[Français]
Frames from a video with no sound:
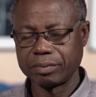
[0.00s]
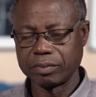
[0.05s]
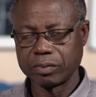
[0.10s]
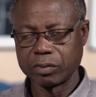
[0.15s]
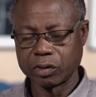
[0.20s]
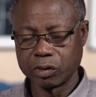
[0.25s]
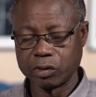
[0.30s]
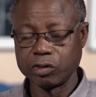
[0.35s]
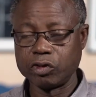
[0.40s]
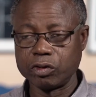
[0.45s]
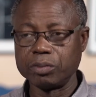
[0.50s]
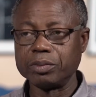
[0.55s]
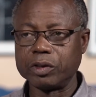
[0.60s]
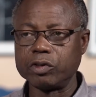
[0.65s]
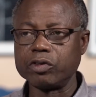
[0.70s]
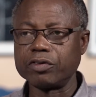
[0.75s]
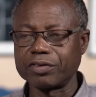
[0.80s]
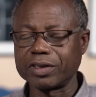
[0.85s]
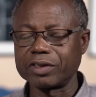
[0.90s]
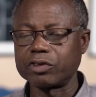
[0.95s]
résumer
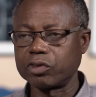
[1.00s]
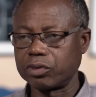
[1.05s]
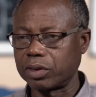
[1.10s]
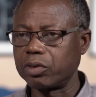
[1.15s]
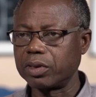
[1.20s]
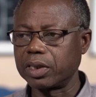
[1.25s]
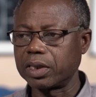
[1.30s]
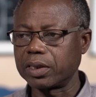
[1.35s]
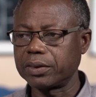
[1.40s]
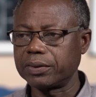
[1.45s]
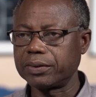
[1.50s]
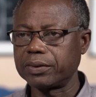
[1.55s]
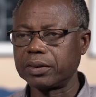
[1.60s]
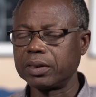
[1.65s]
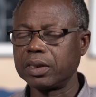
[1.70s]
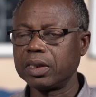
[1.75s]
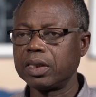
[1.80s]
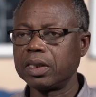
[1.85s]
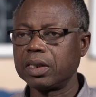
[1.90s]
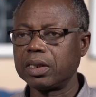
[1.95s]
de façon concrète,
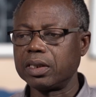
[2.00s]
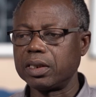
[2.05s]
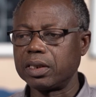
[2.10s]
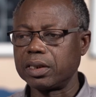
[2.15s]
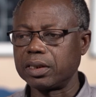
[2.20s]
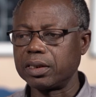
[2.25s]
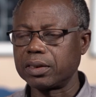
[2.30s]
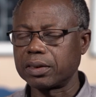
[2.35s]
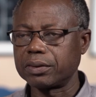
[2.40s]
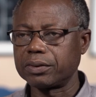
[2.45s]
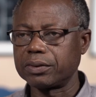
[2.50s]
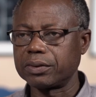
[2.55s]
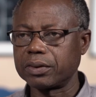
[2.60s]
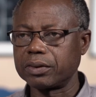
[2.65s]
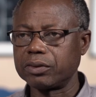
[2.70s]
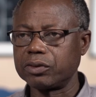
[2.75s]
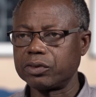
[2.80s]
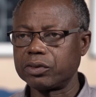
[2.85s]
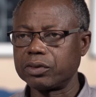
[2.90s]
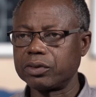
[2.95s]
les grands
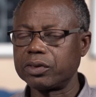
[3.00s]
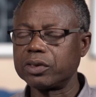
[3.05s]
enjeux,